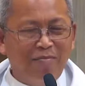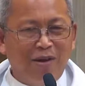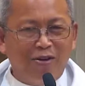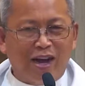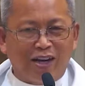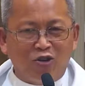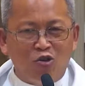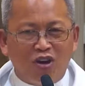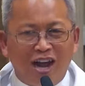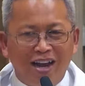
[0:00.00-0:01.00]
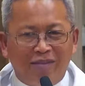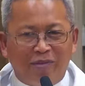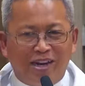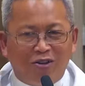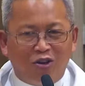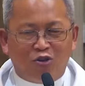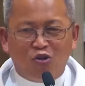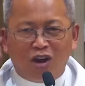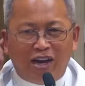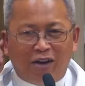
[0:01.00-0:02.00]
Labaw ng dunggan, minako ko
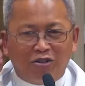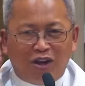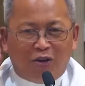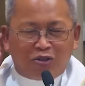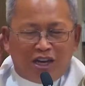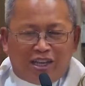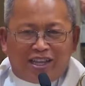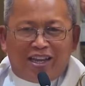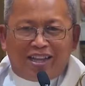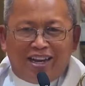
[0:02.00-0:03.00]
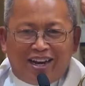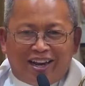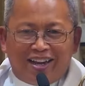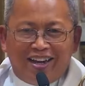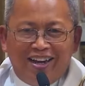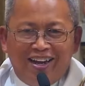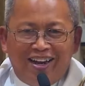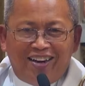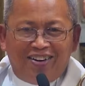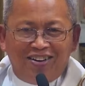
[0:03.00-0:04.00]
dunggan di usa, usa di tingay
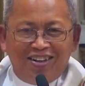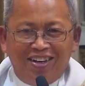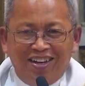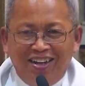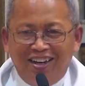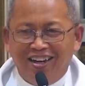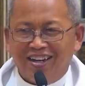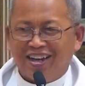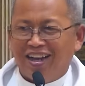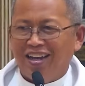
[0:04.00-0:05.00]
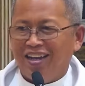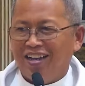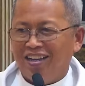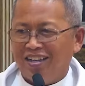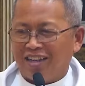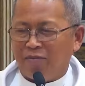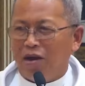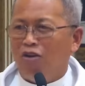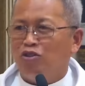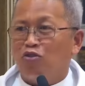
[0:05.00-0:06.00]
No? Kay Kay
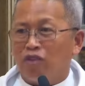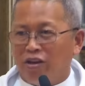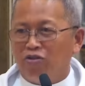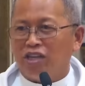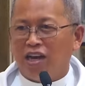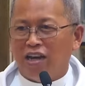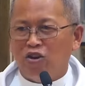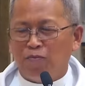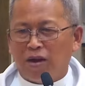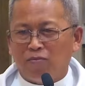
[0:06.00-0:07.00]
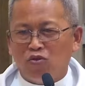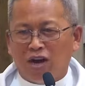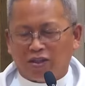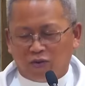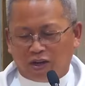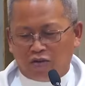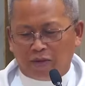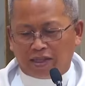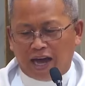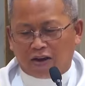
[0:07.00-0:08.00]
bawo jud ko giunsa na ninyo pagbuhat, wag yun
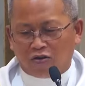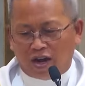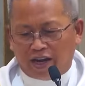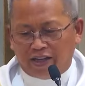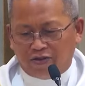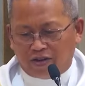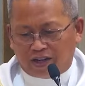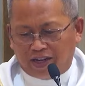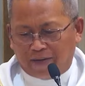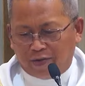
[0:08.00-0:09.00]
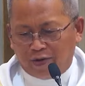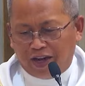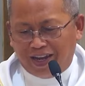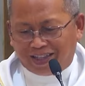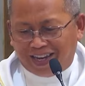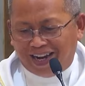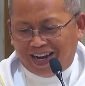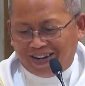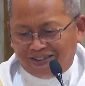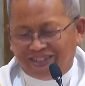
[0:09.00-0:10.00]
matarong ang inyong kinabuhi
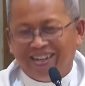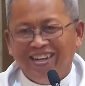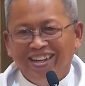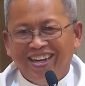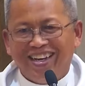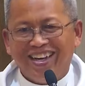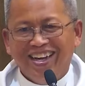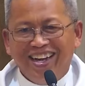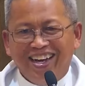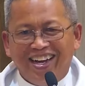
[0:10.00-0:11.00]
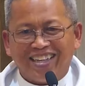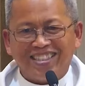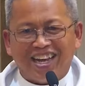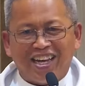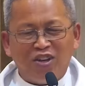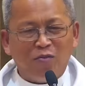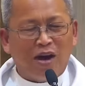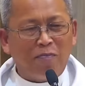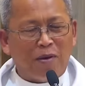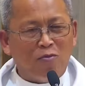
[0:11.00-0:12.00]
tanahon. Hasta ang inyong
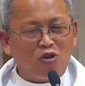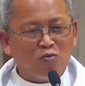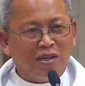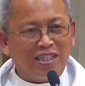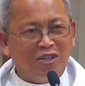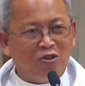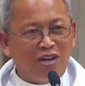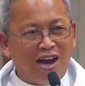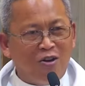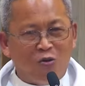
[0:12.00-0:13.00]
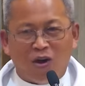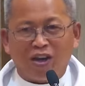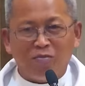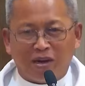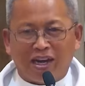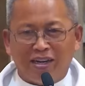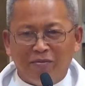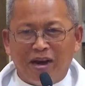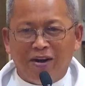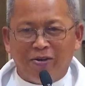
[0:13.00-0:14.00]
mga pamurmas inyong naong, wag yun
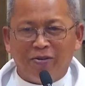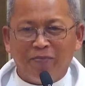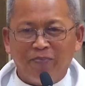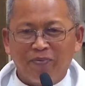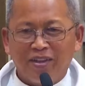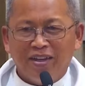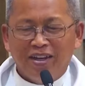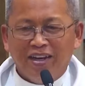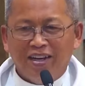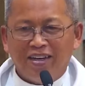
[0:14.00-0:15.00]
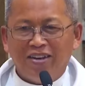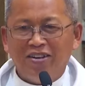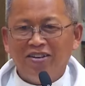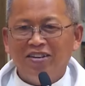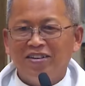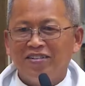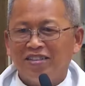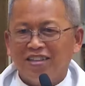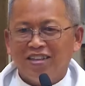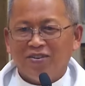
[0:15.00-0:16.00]
magkadimao. No.
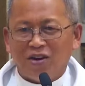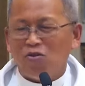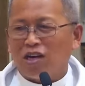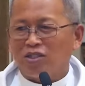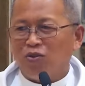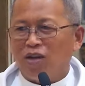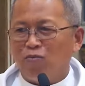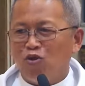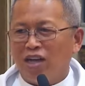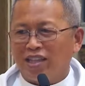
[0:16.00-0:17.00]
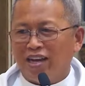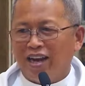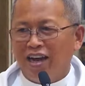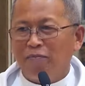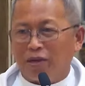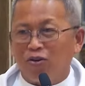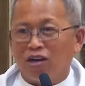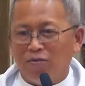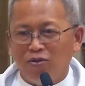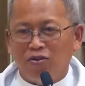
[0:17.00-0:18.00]
Wa ko kasuway buhat ana ha, pero
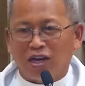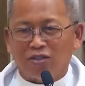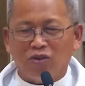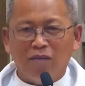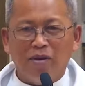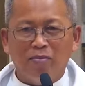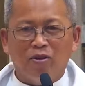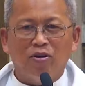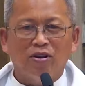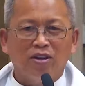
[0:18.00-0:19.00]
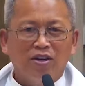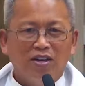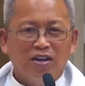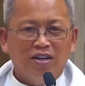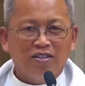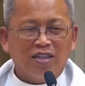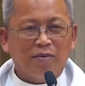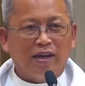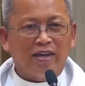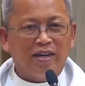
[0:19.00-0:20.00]
kamo kasuway man mo. Unsa
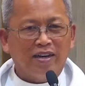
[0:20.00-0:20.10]
man?